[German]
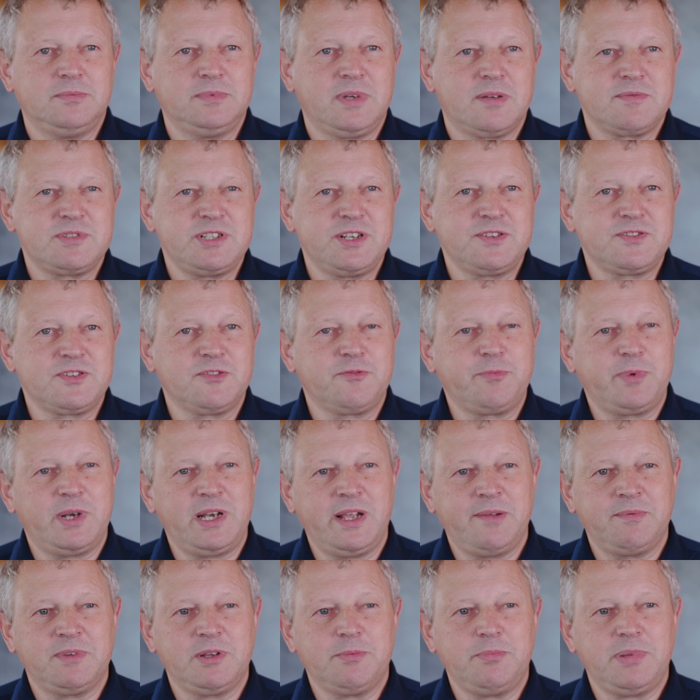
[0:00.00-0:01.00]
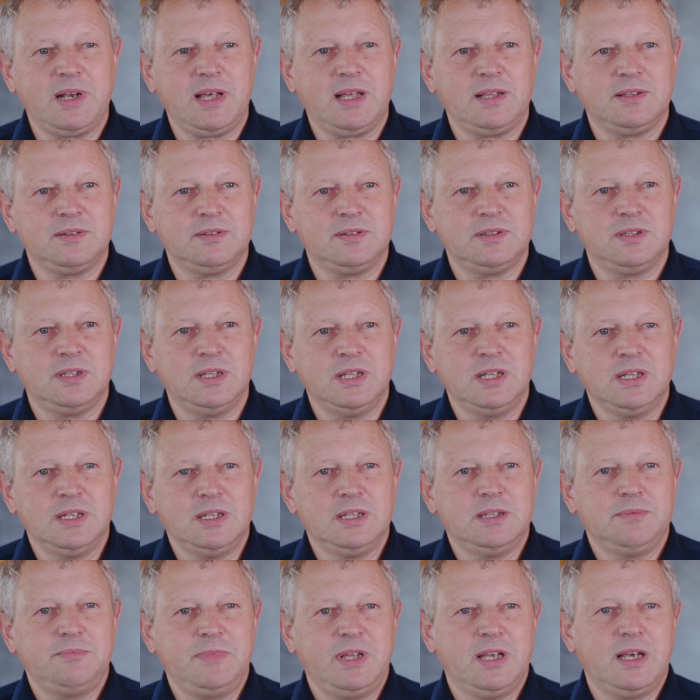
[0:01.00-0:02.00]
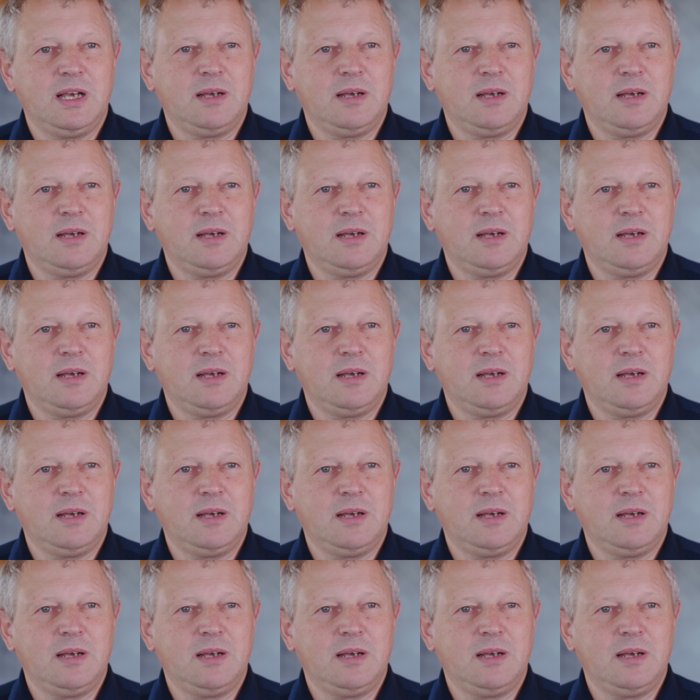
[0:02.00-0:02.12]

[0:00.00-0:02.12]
wir haben schiffstoffgeleimte Platten, wir